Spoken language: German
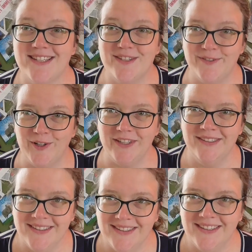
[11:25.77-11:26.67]
nächste Woche
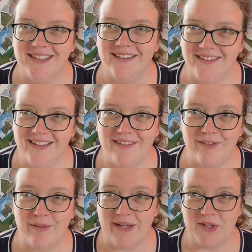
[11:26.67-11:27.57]
nicht
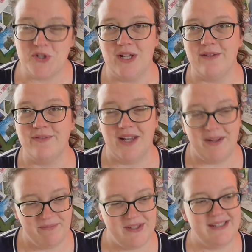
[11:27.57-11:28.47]
viel mehr geschafft
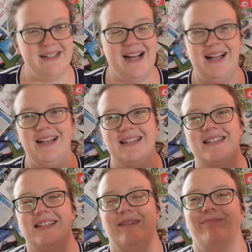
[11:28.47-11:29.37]
haben werde
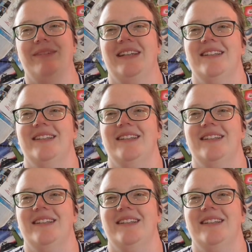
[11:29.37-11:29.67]
als eben